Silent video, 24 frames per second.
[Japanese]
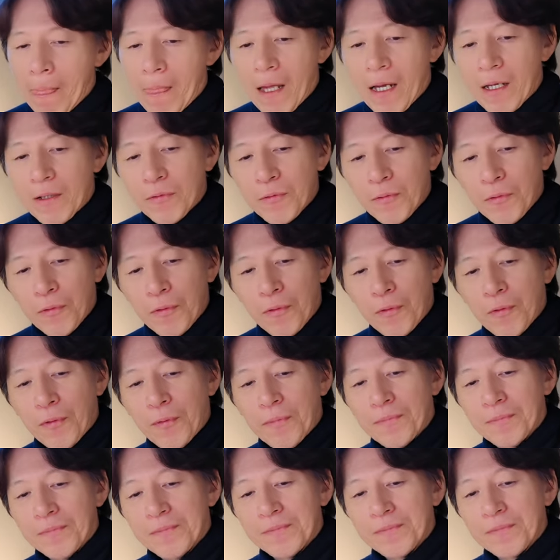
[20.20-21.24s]
あ
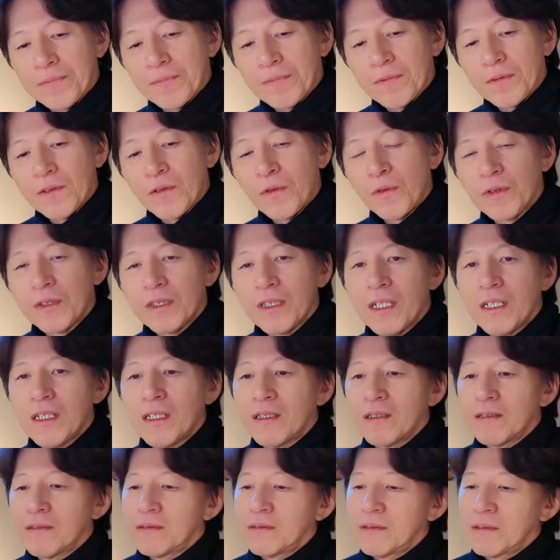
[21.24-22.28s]
のー、こういっ
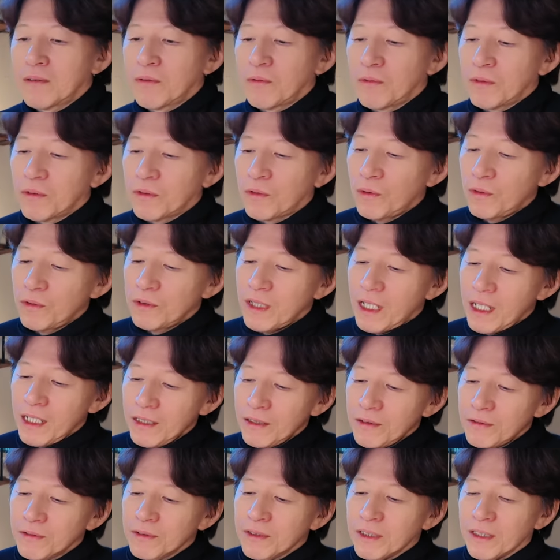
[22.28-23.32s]
た、これなん
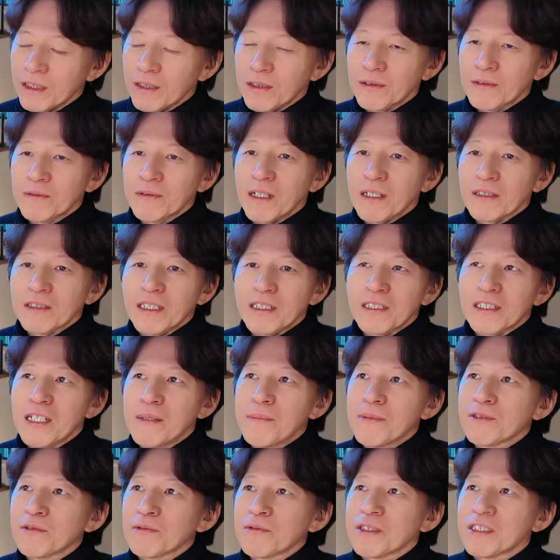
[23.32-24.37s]
ていうんですかね、あさっき
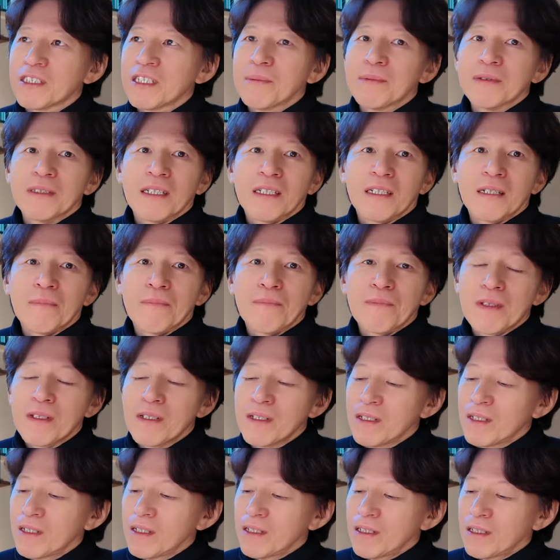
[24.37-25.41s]
Amazon で調べたら、
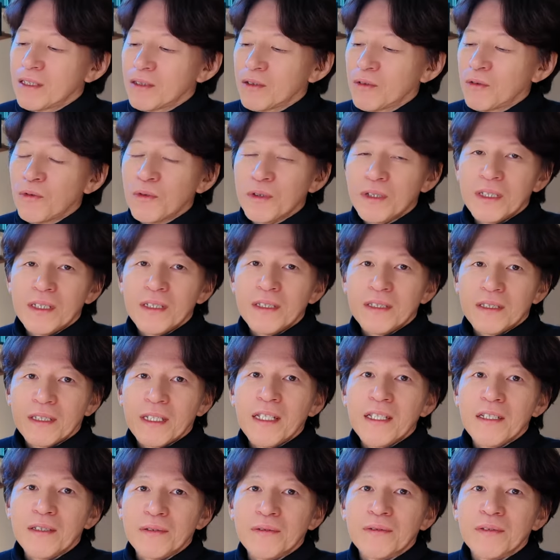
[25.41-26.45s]

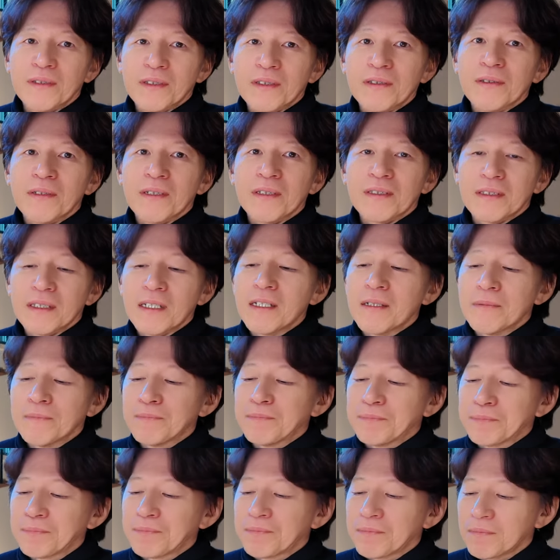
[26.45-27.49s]
コーヒースケールっていうですね、
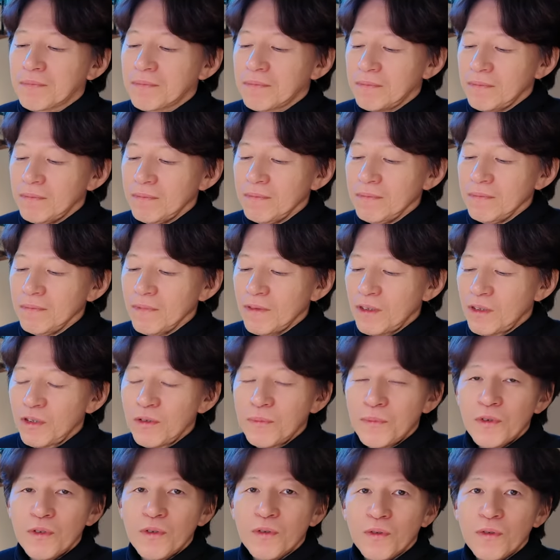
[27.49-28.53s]
いう
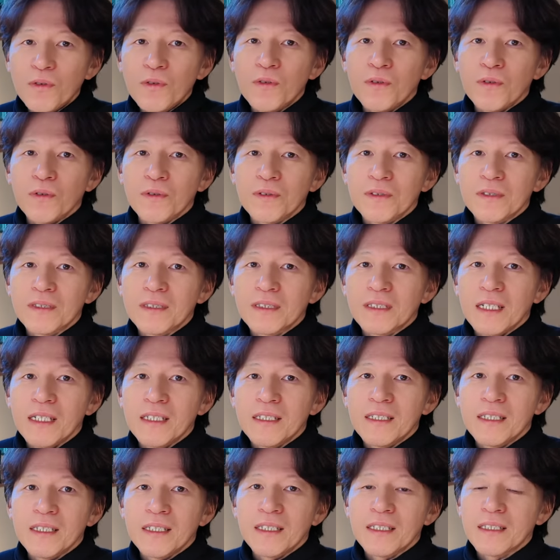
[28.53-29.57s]
ものを使
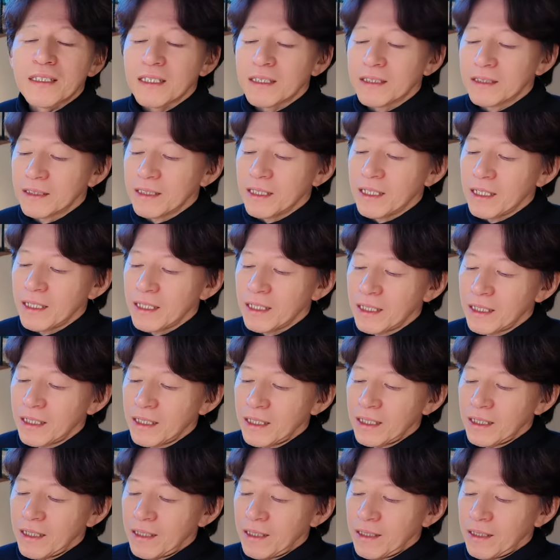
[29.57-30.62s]
いながらですね、
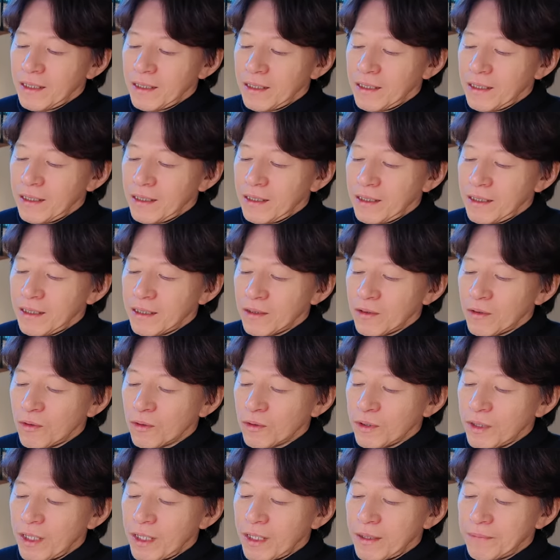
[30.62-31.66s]
えー、こ
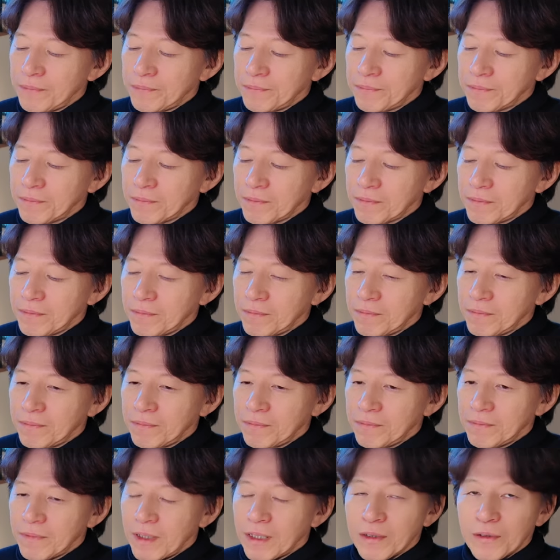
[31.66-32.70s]
こで
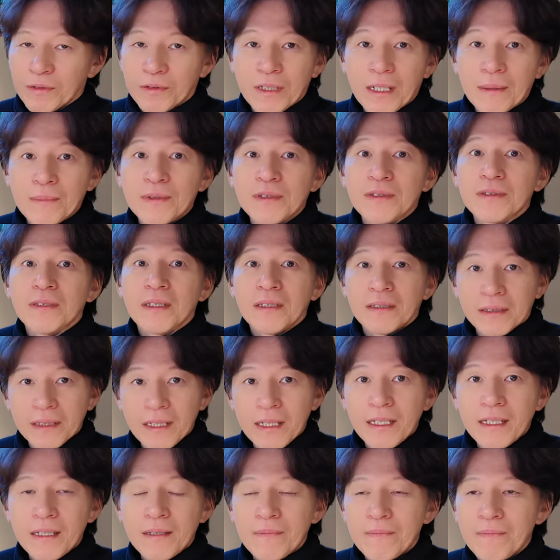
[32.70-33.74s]
あのグラム数です
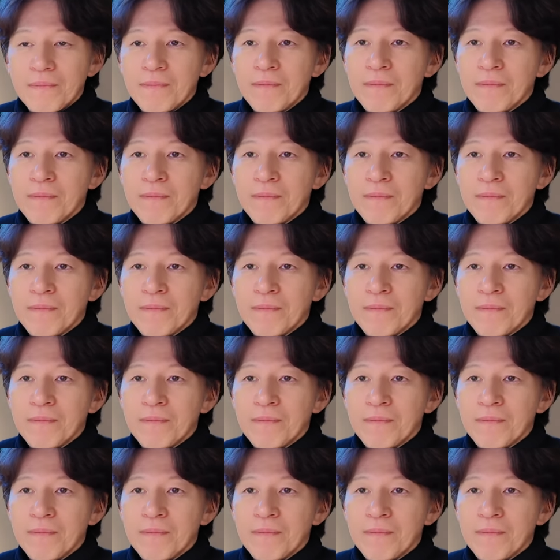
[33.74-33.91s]
ね